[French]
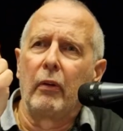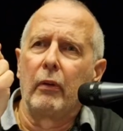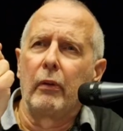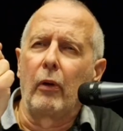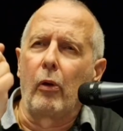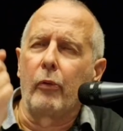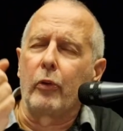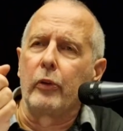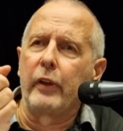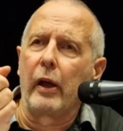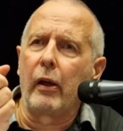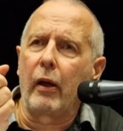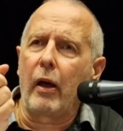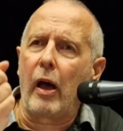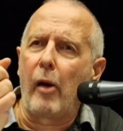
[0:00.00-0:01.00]
L'œuvre
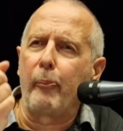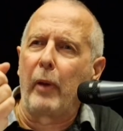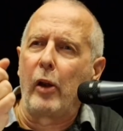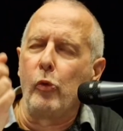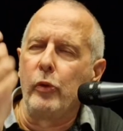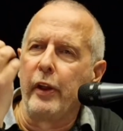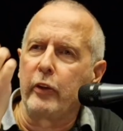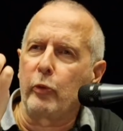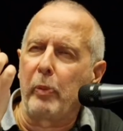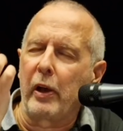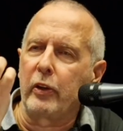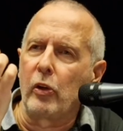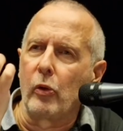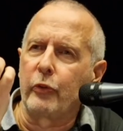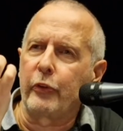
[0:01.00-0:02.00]
d'art appelle une
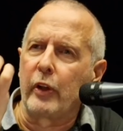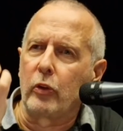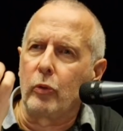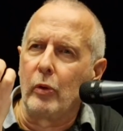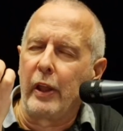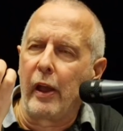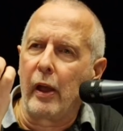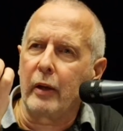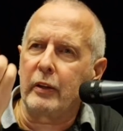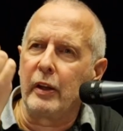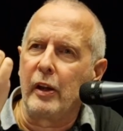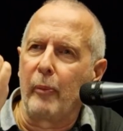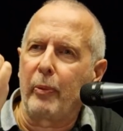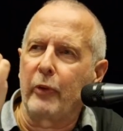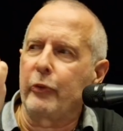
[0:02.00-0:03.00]
expérience singulière qui
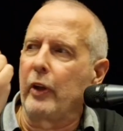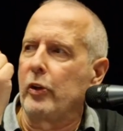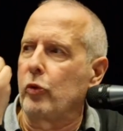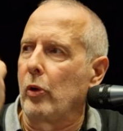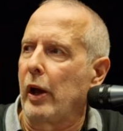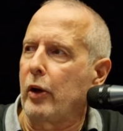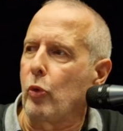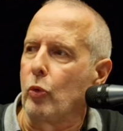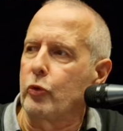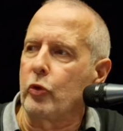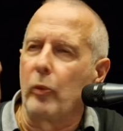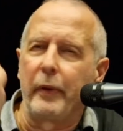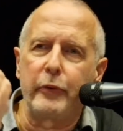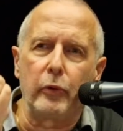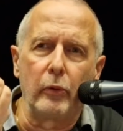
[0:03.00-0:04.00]
n'est pas celle de la
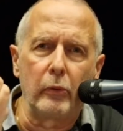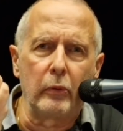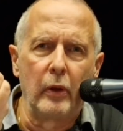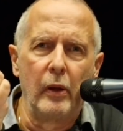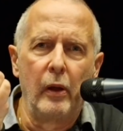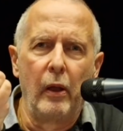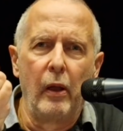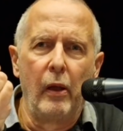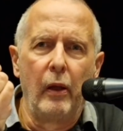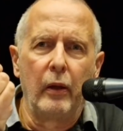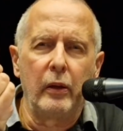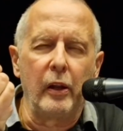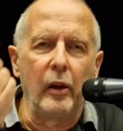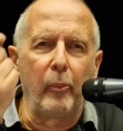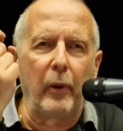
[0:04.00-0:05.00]
consommation,
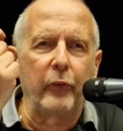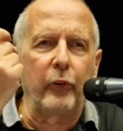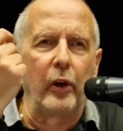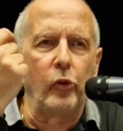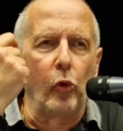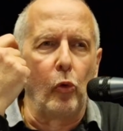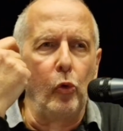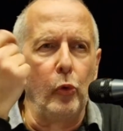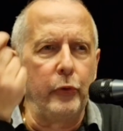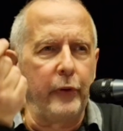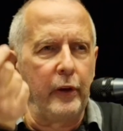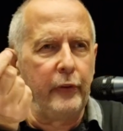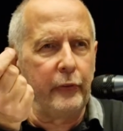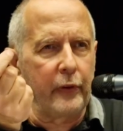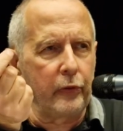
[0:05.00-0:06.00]
qui n'est pas celle de
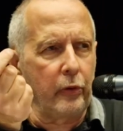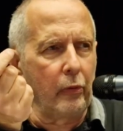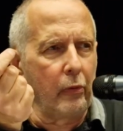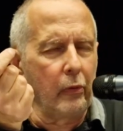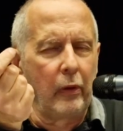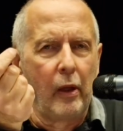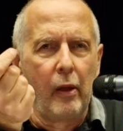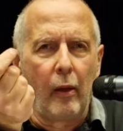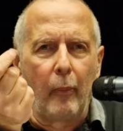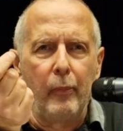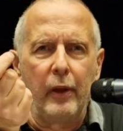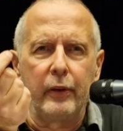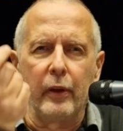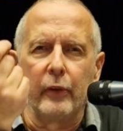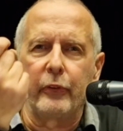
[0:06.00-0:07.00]
l'utilisation,
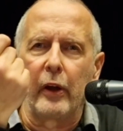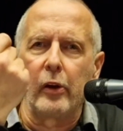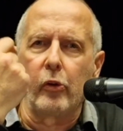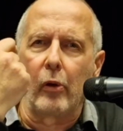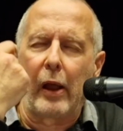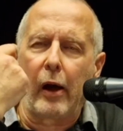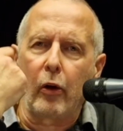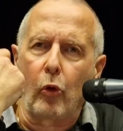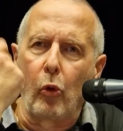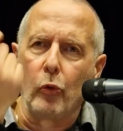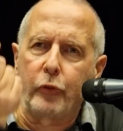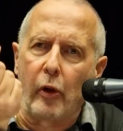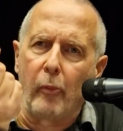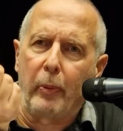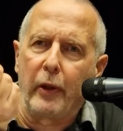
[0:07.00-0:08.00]
mais qui est celle de la
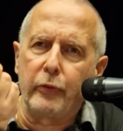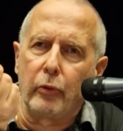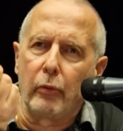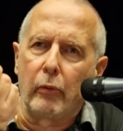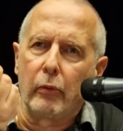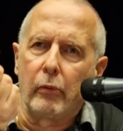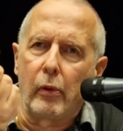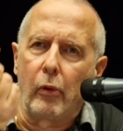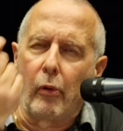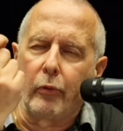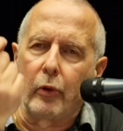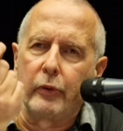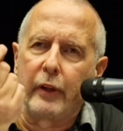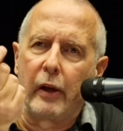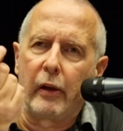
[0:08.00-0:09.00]
contemplation.
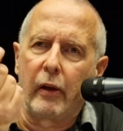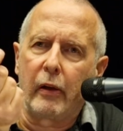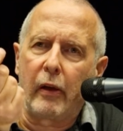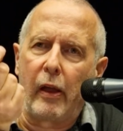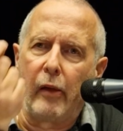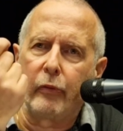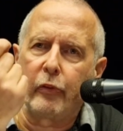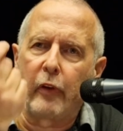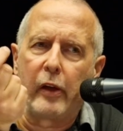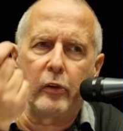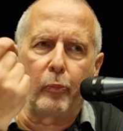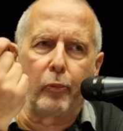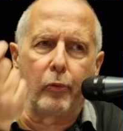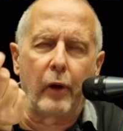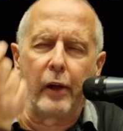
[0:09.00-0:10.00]
L'œuvre d'art est faite
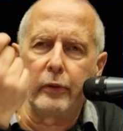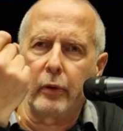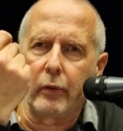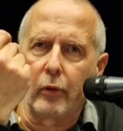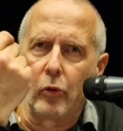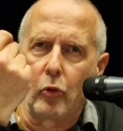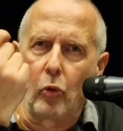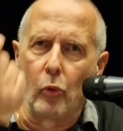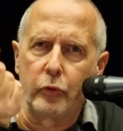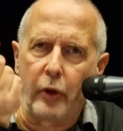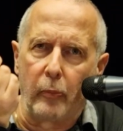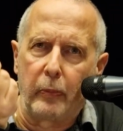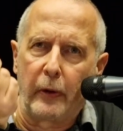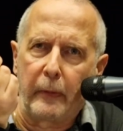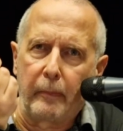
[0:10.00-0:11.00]
pour être contemplée.